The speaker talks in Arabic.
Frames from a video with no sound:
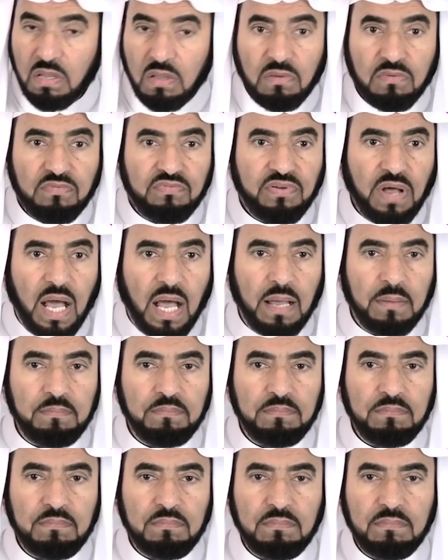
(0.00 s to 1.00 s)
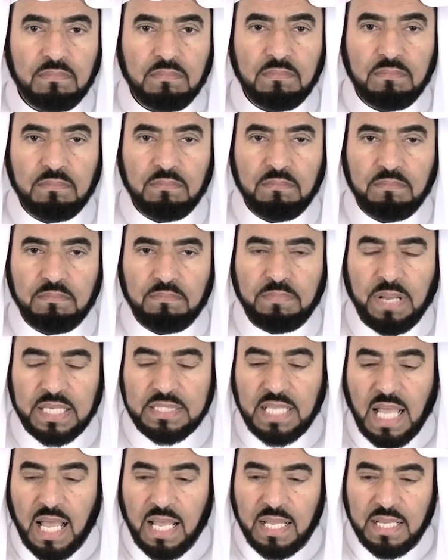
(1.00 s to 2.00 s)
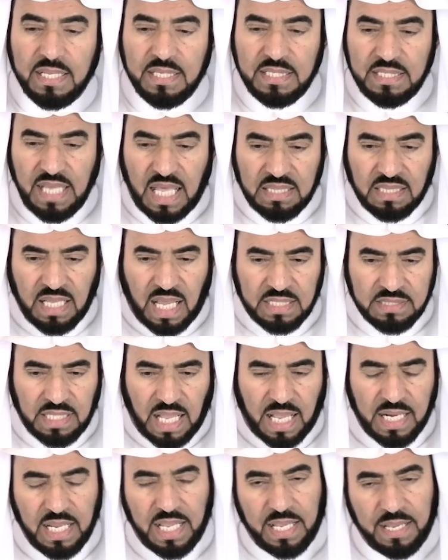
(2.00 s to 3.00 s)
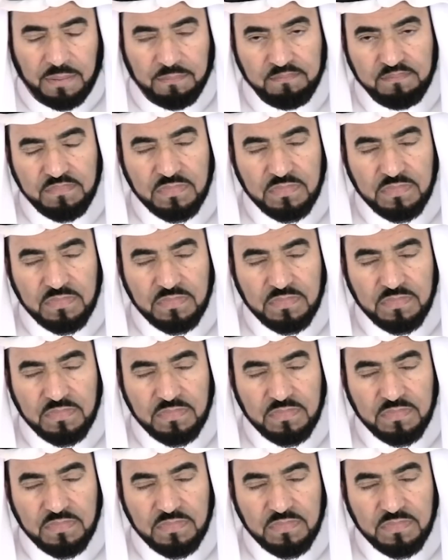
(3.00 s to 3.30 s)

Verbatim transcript: فبدأ يضغط عليه